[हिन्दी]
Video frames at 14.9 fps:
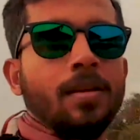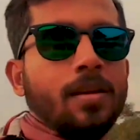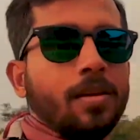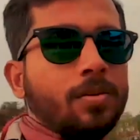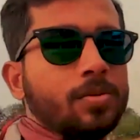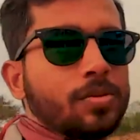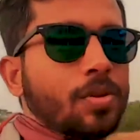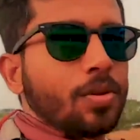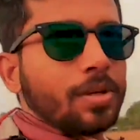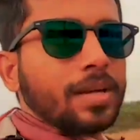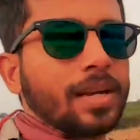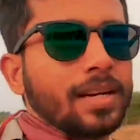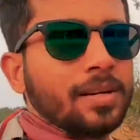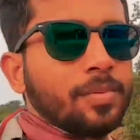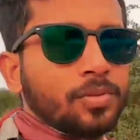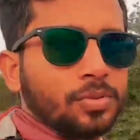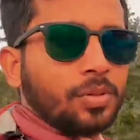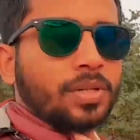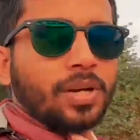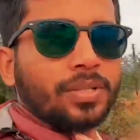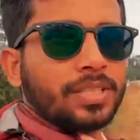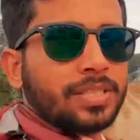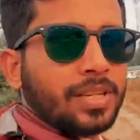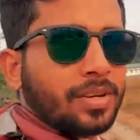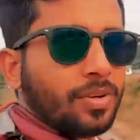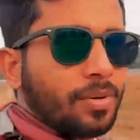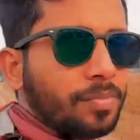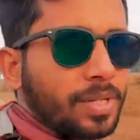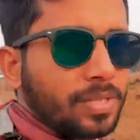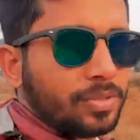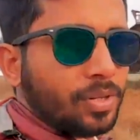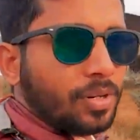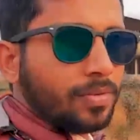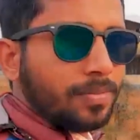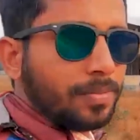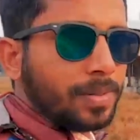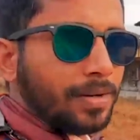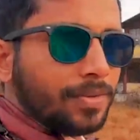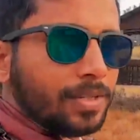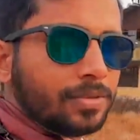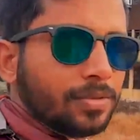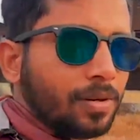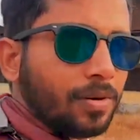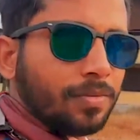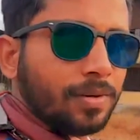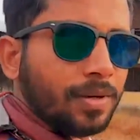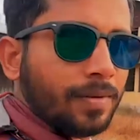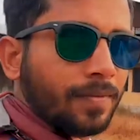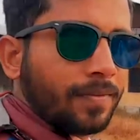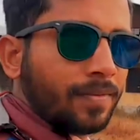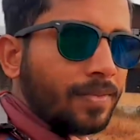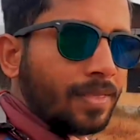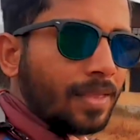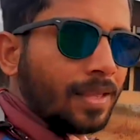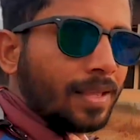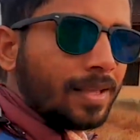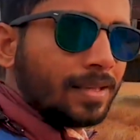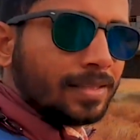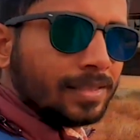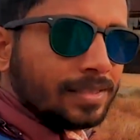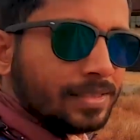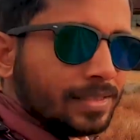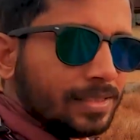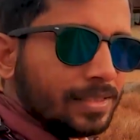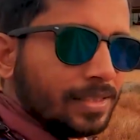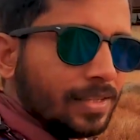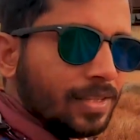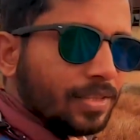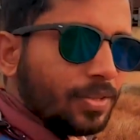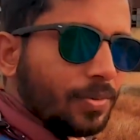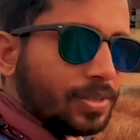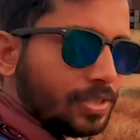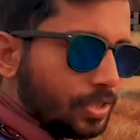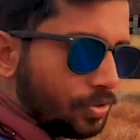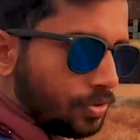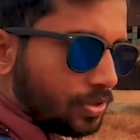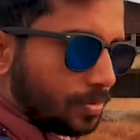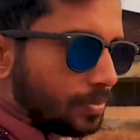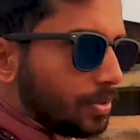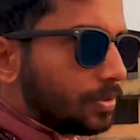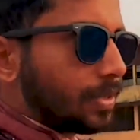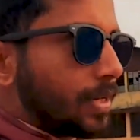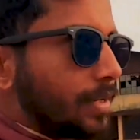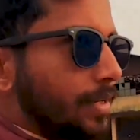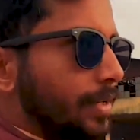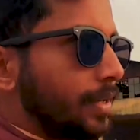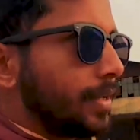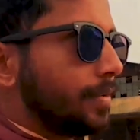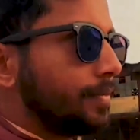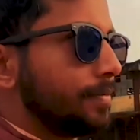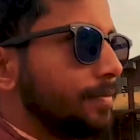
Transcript: और कुछ लोगों का टारगेट बहुत छोटा होता है गवर्नमेंट जॉब प्राइवेट जॉब तो वैसी सिचुएशन में होता यह है कि